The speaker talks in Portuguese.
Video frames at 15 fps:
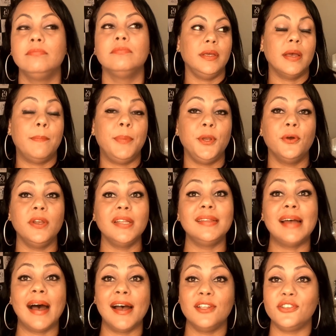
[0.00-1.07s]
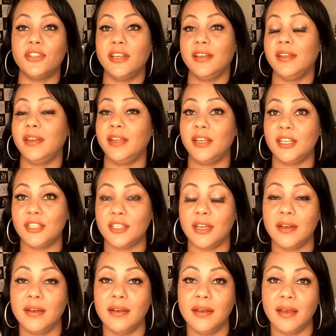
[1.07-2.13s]
e a prioridade da
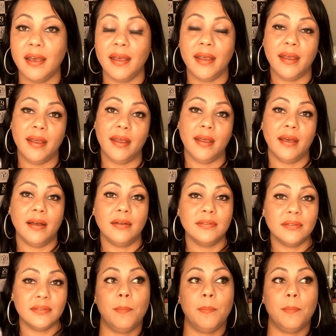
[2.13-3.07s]
igreja é